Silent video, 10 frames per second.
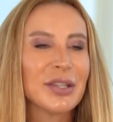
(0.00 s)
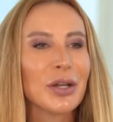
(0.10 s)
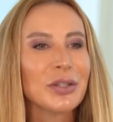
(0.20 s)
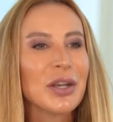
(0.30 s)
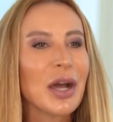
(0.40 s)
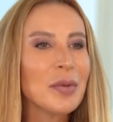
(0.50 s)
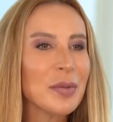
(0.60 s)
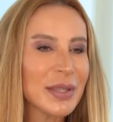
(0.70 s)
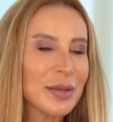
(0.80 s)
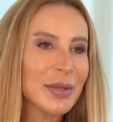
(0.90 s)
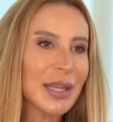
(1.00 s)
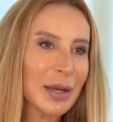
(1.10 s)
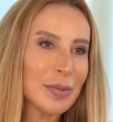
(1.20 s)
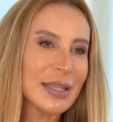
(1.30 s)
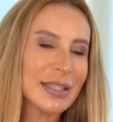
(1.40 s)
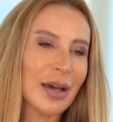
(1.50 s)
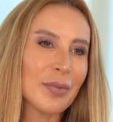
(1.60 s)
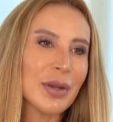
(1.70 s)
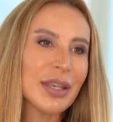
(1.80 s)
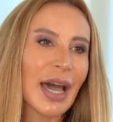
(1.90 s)
دكتور رامي بدي منك بليز
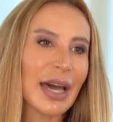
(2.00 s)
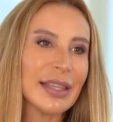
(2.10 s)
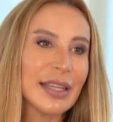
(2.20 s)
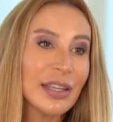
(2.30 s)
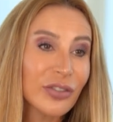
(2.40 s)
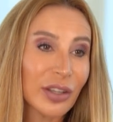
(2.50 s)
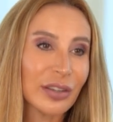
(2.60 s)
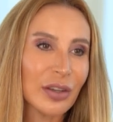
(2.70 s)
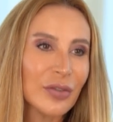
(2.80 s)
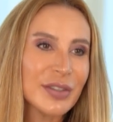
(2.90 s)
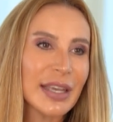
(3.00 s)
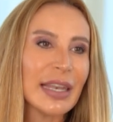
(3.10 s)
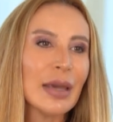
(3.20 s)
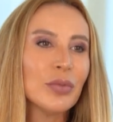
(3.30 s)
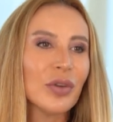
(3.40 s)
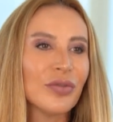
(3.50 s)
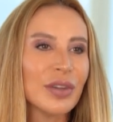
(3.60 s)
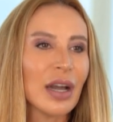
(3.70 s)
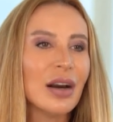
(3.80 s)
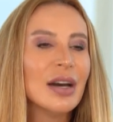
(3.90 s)
خبرنا عن الانشيتيفز يلي قمتوا
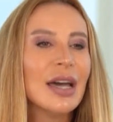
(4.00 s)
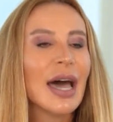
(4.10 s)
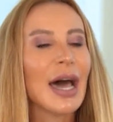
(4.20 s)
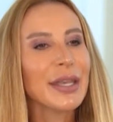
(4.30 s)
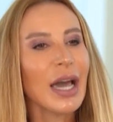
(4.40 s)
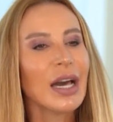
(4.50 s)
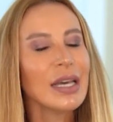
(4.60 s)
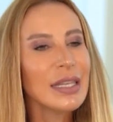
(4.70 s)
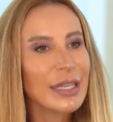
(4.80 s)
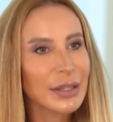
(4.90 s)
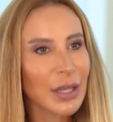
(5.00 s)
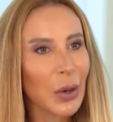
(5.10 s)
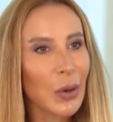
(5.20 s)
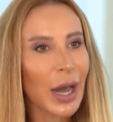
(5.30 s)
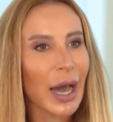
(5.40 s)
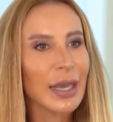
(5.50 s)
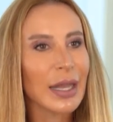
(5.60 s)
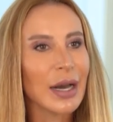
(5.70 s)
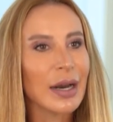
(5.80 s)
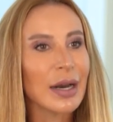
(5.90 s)
فيها انا حالقت ضوء على
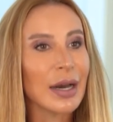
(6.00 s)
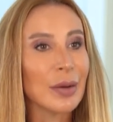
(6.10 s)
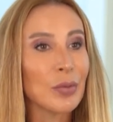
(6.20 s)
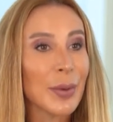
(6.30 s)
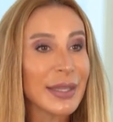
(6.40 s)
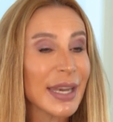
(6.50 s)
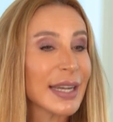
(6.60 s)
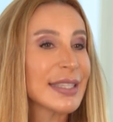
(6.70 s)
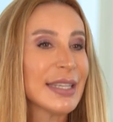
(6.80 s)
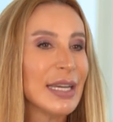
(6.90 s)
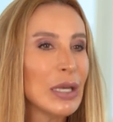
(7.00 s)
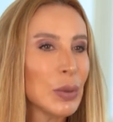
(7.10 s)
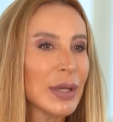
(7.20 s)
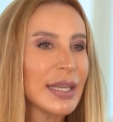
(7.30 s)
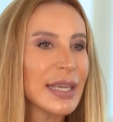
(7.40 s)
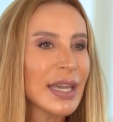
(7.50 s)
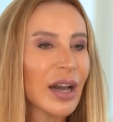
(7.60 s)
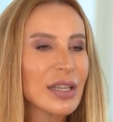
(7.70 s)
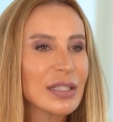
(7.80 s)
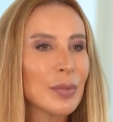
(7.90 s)
آه، مبادره كثير حلوه اللي هي
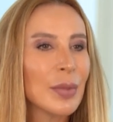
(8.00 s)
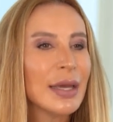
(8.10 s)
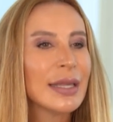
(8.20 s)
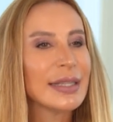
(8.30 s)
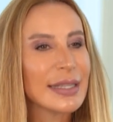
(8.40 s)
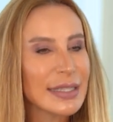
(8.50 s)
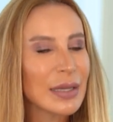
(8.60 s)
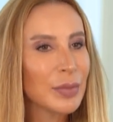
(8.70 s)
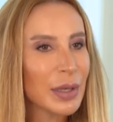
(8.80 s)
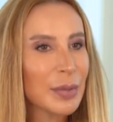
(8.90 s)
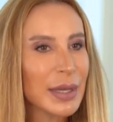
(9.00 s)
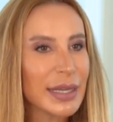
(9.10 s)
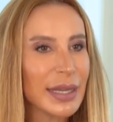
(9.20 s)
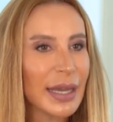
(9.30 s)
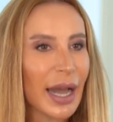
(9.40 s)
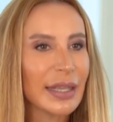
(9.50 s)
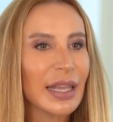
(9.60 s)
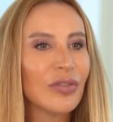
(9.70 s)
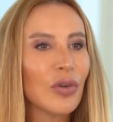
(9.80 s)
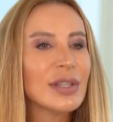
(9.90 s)
خصم 30% على
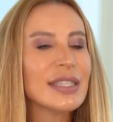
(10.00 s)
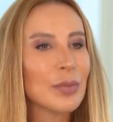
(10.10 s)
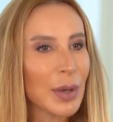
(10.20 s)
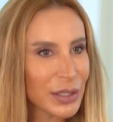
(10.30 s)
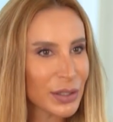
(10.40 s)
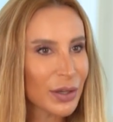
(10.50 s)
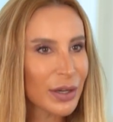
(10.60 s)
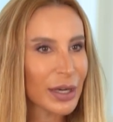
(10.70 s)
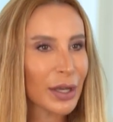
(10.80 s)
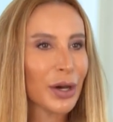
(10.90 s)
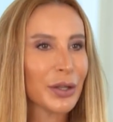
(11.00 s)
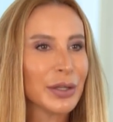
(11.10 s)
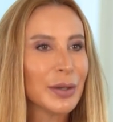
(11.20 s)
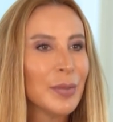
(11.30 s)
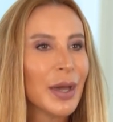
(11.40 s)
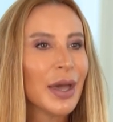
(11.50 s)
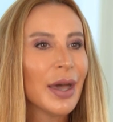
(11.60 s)
الفول سيمستر القادم